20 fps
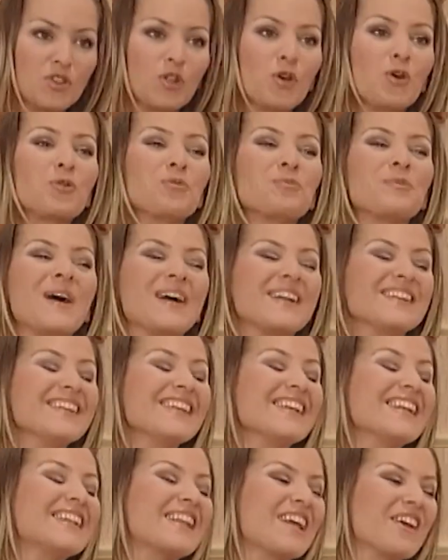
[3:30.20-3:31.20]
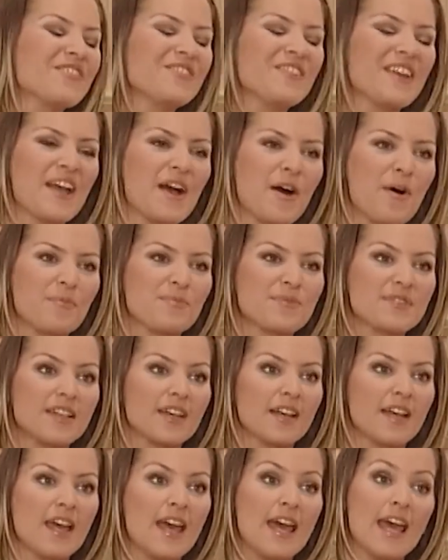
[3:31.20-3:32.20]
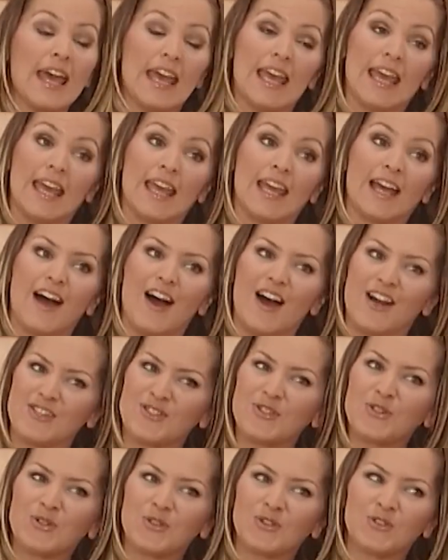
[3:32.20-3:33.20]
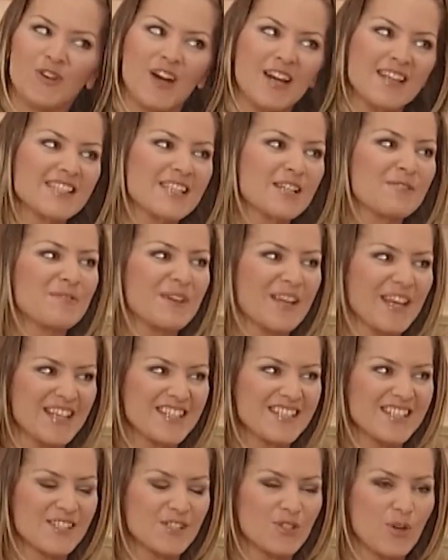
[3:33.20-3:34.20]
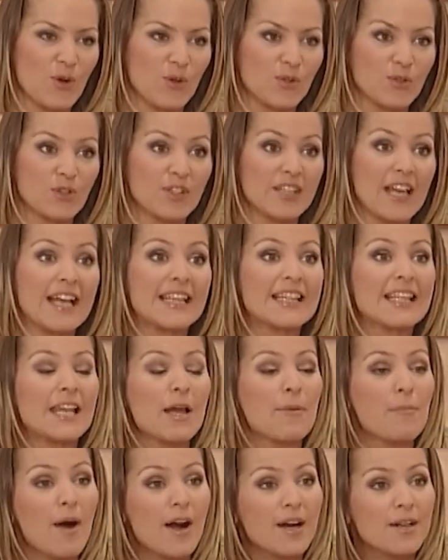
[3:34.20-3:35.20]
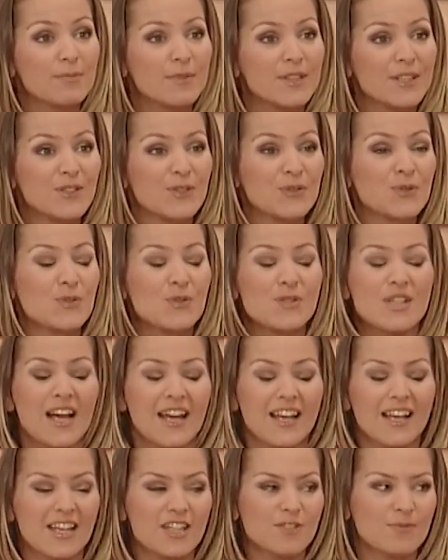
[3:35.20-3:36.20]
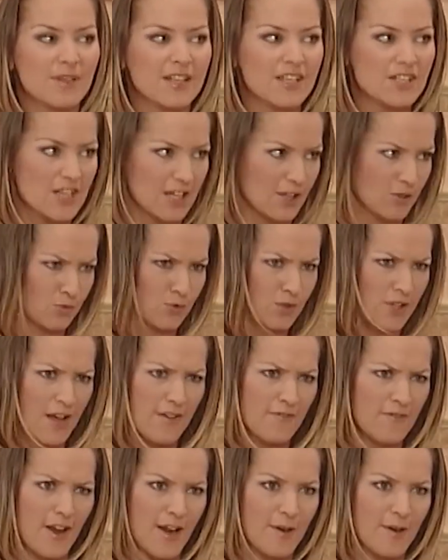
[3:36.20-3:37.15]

Yok ben değil Defne yaptı. Ee, artık üniversiteli bir genç kız oldu. Kendine bakmalı, güzelleşmeli, çeki düzen